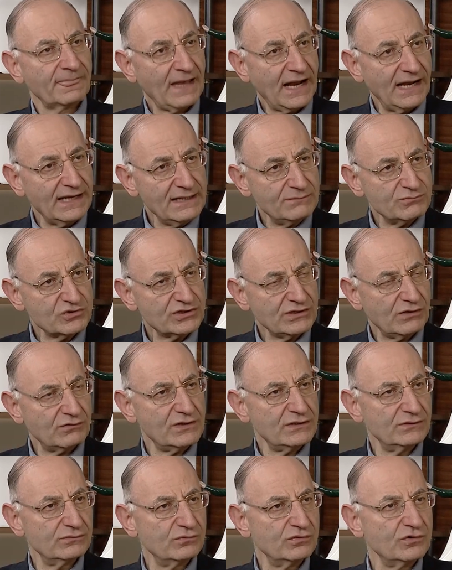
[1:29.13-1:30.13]
على
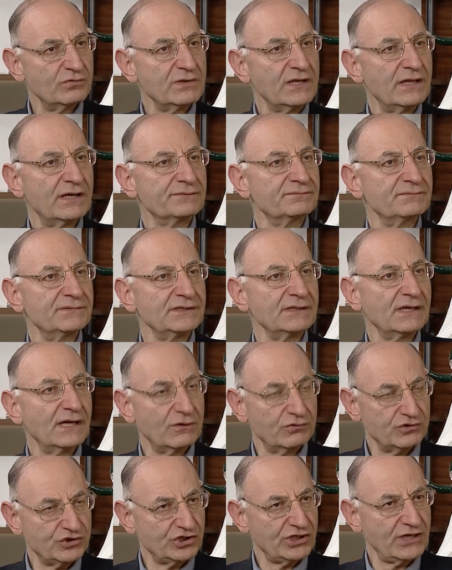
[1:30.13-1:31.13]
مستوى الأنبوب الهضمي
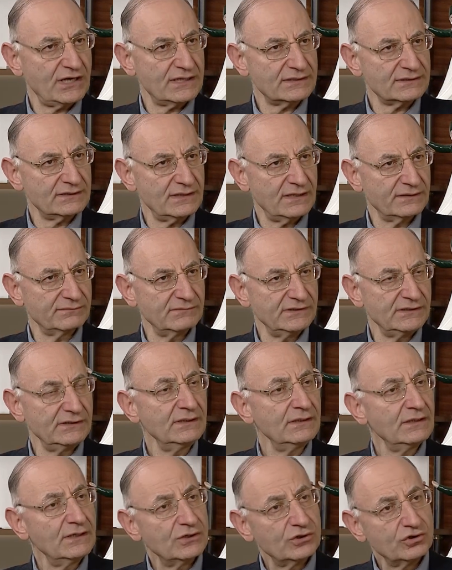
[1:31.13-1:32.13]
أو الجهاز الهضمي
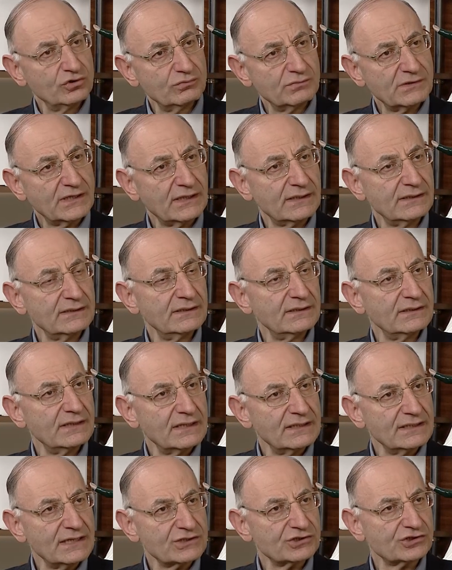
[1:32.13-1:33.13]
يمكن
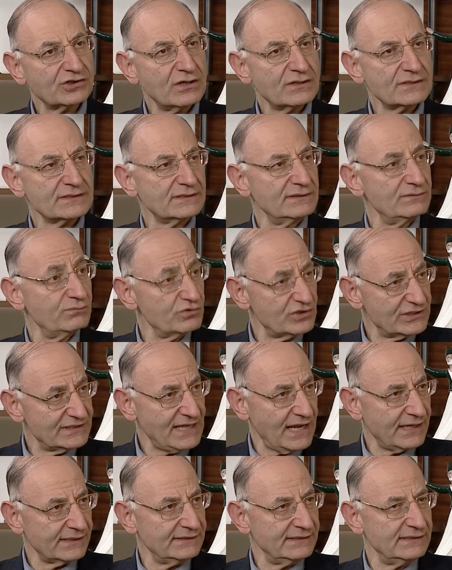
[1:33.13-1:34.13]
الأشخاص
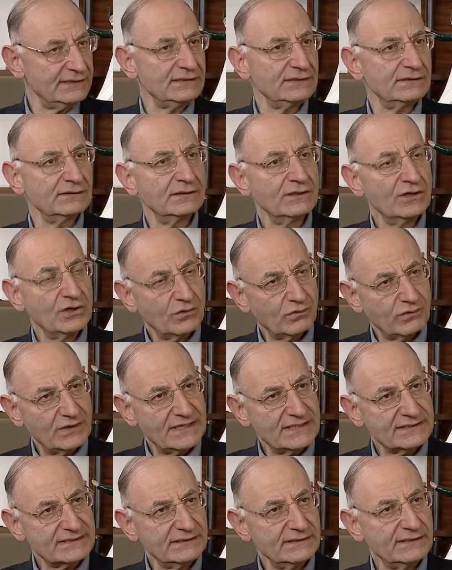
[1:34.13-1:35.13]
المستعدين
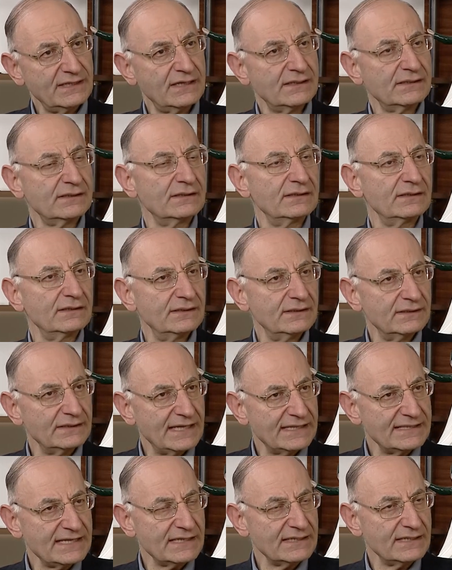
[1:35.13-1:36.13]
والذين آه،
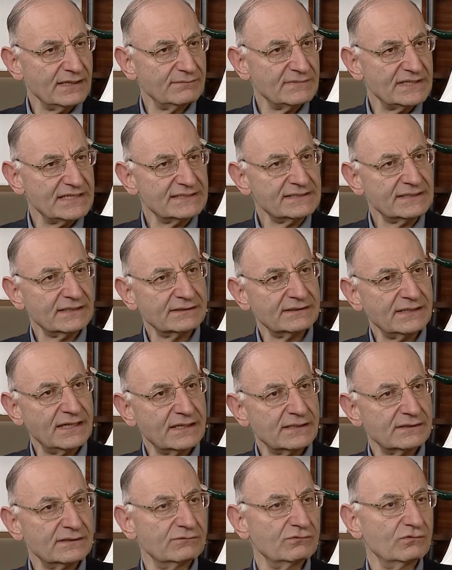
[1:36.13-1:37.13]
لديهم
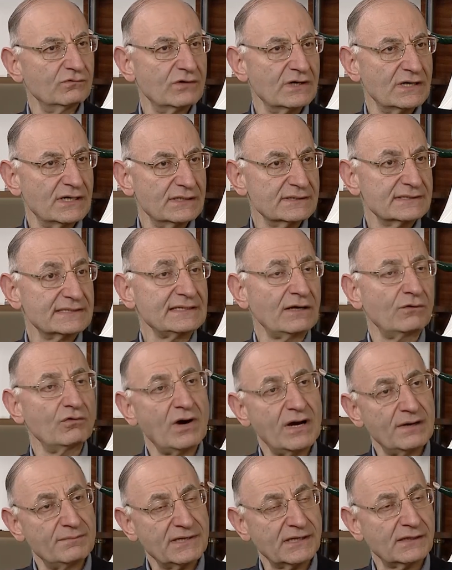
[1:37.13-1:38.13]
استعداد
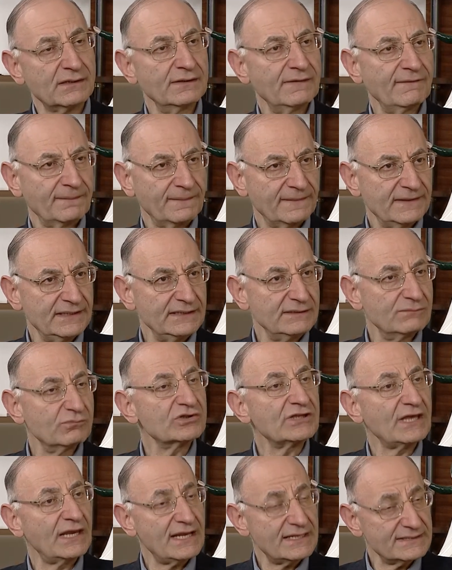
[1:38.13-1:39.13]
وسوابق
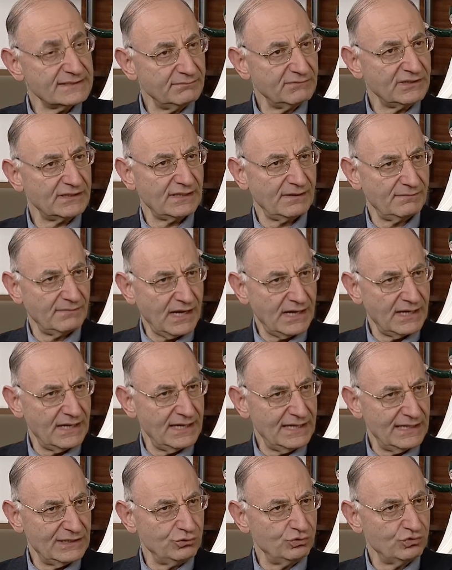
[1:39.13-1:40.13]
لمتلازمة
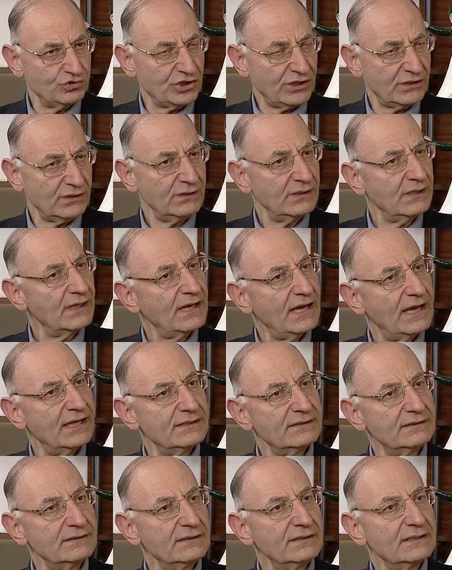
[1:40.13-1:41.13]
أمعاء هيوجة
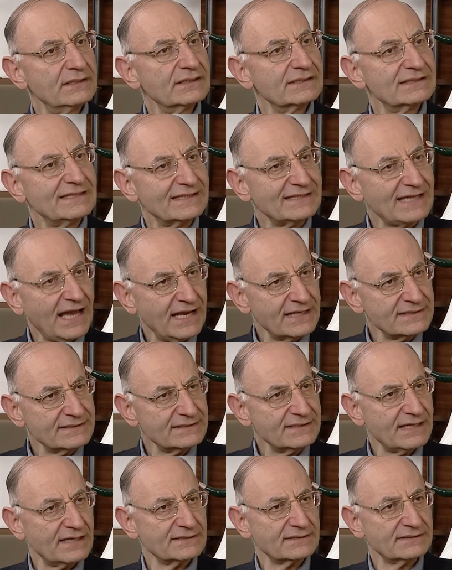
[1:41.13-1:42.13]
أن
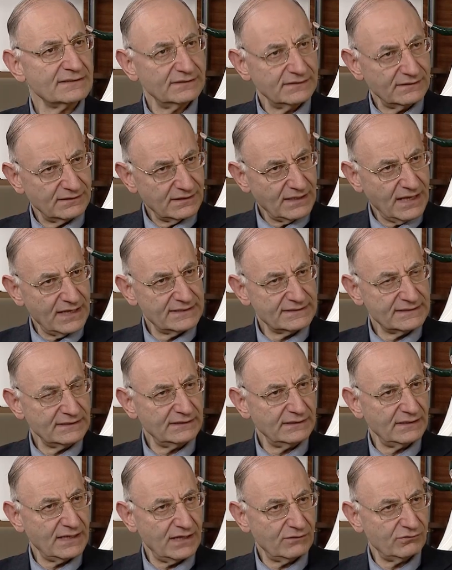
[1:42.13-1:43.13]
تتحسس
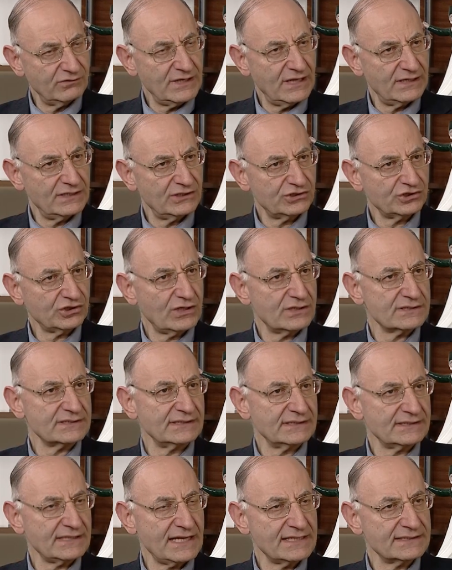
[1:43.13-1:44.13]
هذه هؤلاء الأشخاص
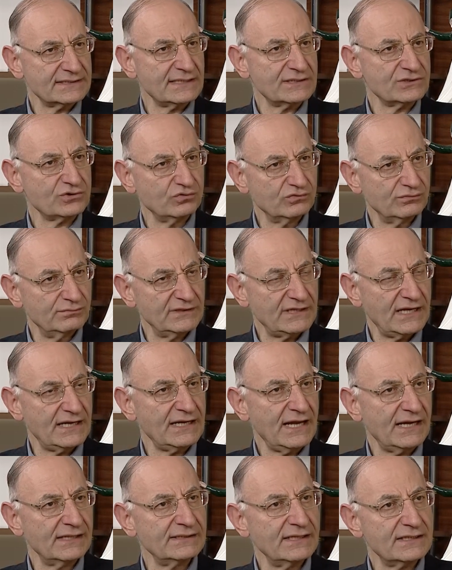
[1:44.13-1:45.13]
يتحسسون من
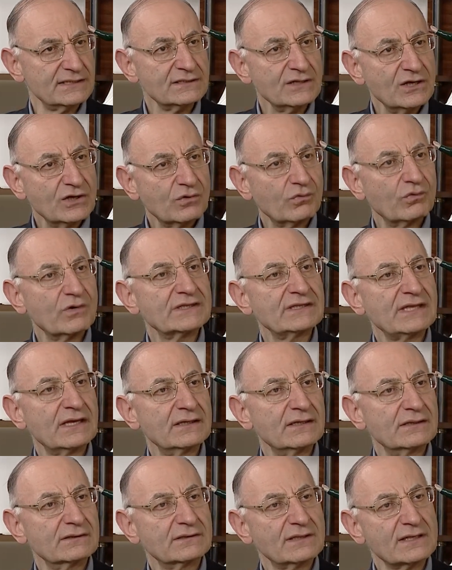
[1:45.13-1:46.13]
الحدث
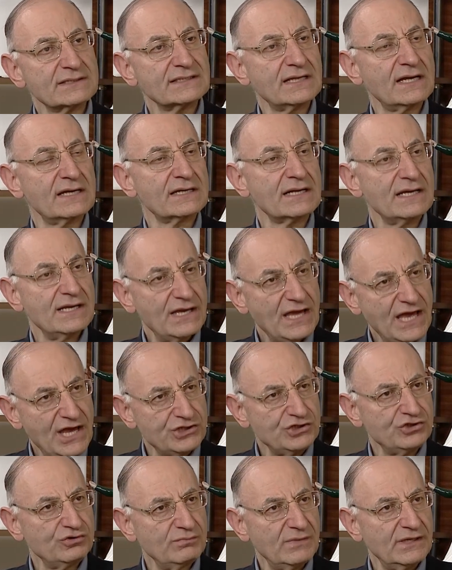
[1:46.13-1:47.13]
وتظهر
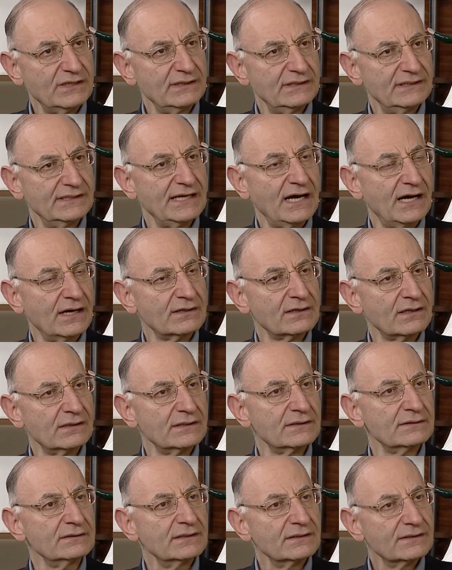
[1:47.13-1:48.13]
هجمة
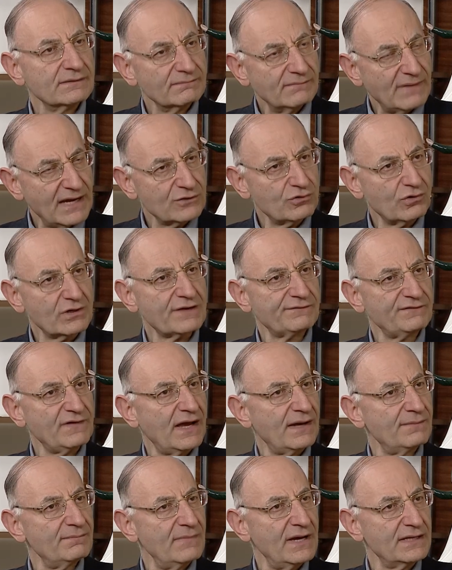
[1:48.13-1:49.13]
لأعراض ما يعرف
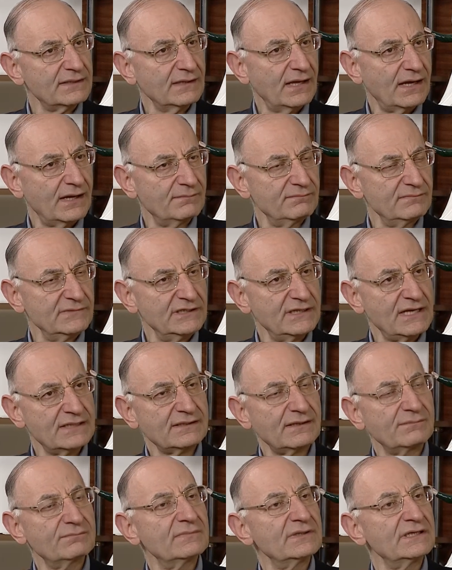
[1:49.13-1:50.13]
عاما عامية
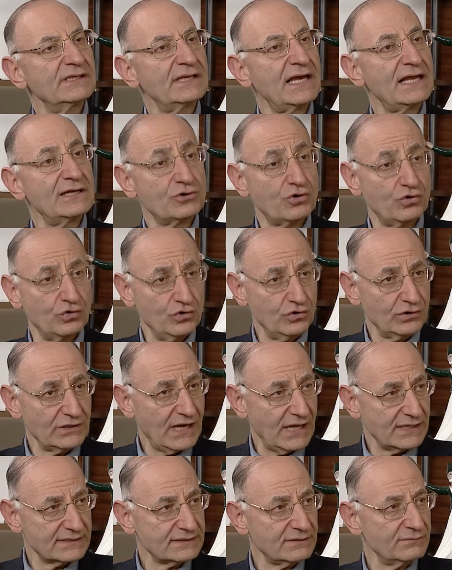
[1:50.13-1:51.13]
بالكولون
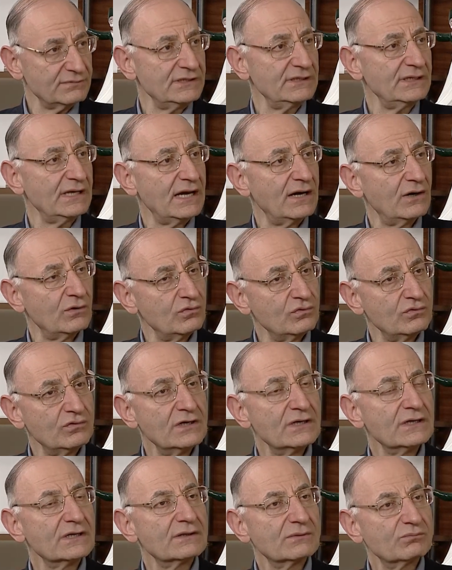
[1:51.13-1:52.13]
العصبي أو
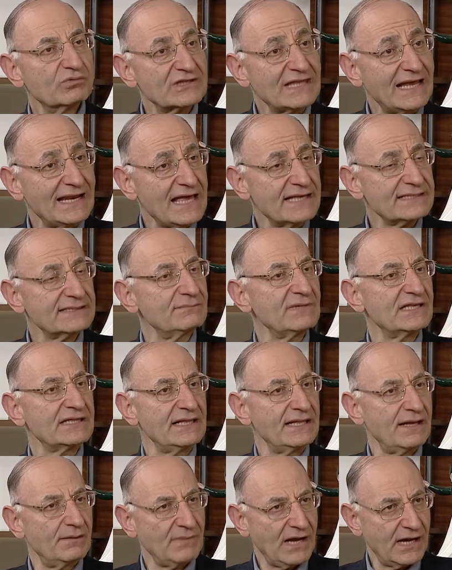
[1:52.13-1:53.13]
متلازمة
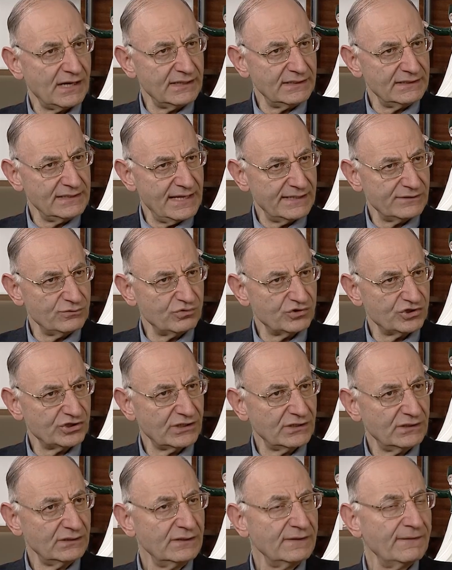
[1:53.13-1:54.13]
الأمعاء
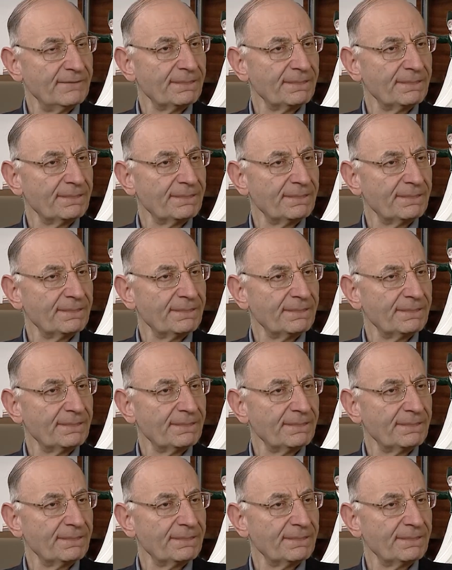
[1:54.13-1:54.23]
الهيوجي